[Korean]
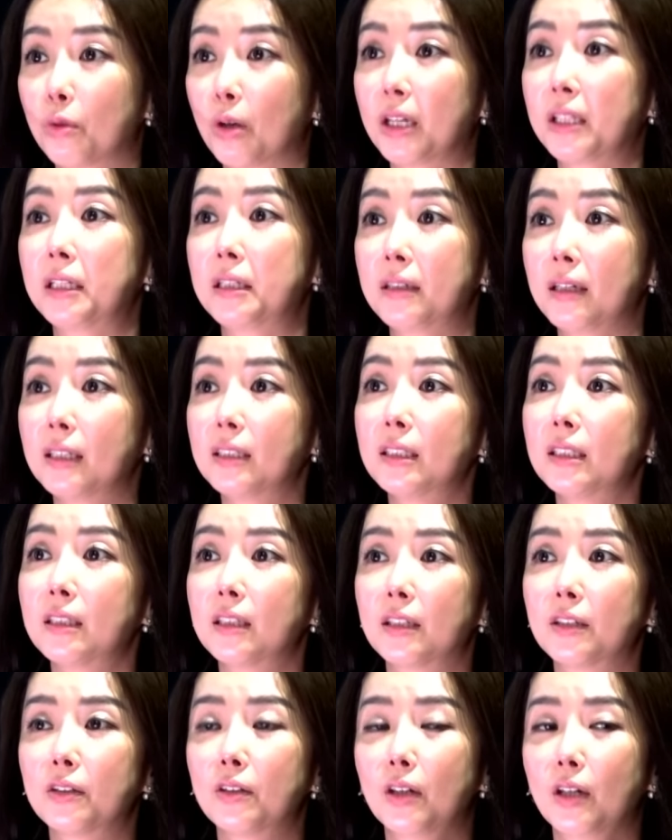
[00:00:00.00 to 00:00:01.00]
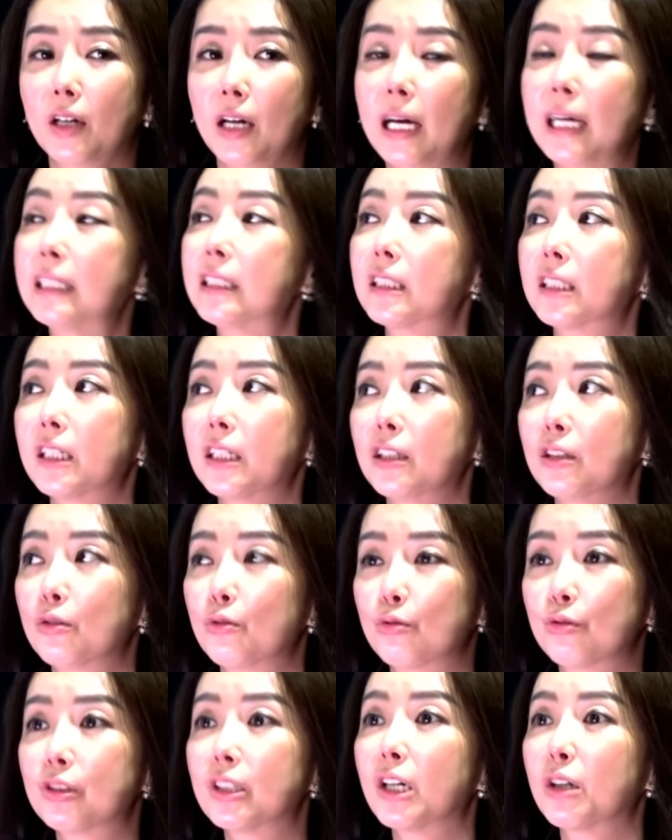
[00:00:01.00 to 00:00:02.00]
관할을 하잖아요. SK
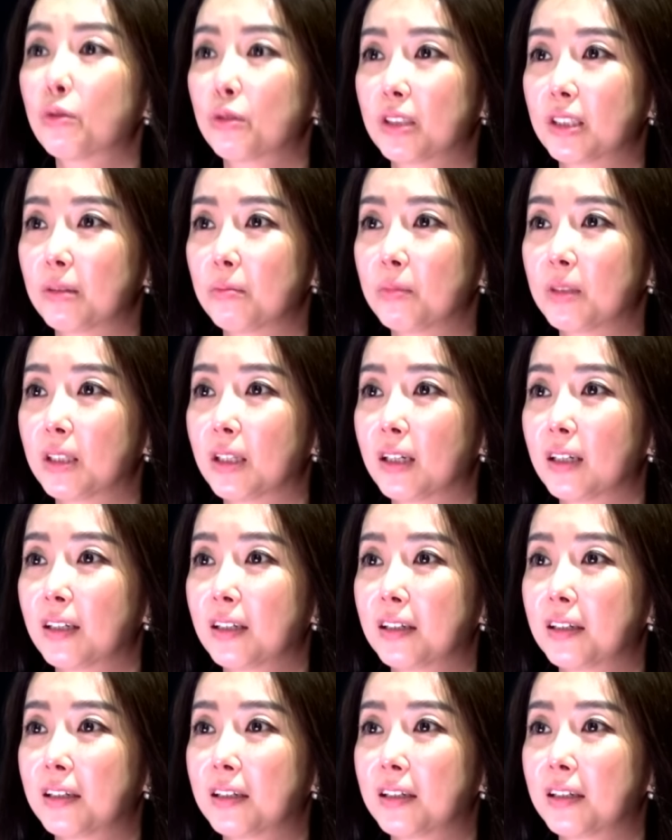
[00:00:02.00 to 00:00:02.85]
주시하고 있습니다.